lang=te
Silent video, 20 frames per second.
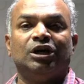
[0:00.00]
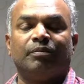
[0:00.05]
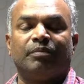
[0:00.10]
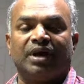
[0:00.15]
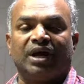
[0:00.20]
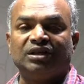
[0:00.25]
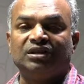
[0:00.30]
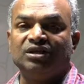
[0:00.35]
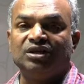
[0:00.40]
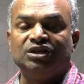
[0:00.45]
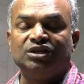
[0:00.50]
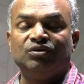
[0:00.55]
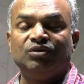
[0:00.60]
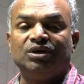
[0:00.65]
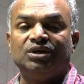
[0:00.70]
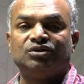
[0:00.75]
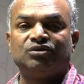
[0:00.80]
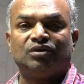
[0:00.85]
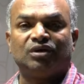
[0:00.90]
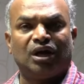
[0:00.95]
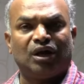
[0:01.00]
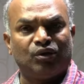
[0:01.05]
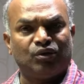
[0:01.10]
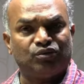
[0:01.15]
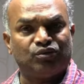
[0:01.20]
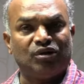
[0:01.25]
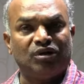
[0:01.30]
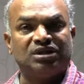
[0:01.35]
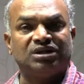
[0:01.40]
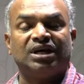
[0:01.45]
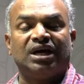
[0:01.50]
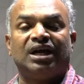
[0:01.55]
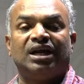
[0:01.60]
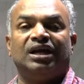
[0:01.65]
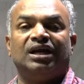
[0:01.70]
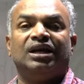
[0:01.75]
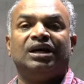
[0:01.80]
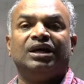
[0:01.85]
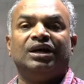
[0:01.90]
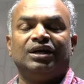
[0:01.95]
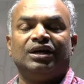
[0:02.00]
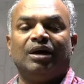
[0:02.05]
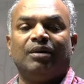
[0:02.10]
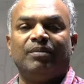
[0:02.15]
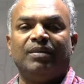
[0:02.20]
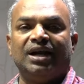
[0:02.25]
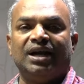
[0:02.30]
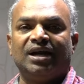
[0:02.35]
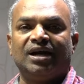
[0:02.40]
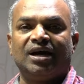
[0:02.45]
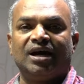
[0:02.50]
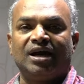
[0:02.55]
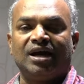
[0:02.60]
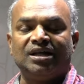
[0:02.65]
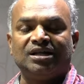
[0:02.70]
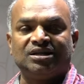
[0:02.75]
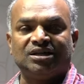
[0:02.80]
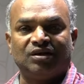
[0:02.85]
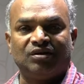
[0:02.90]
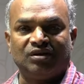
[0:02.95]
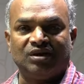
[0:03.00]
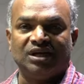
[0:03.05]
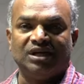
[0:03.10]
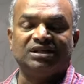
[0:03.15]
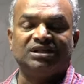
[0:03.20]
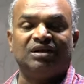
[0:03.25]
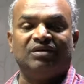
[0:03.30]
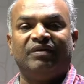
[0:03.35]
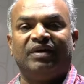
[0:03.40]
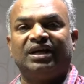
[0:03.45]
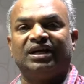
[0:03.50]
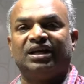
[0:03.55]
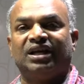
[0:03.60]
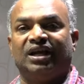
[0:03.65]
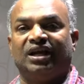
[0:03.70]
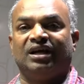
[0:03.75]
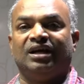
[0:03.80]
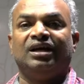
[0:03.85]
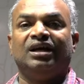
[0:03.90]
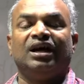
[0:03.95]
ప్రాతినిధ్యం వహిస్తున్నారు తొలిసారి ఎమ్మెల్యేగా గెలిచారు గెలిచిన వెంటనే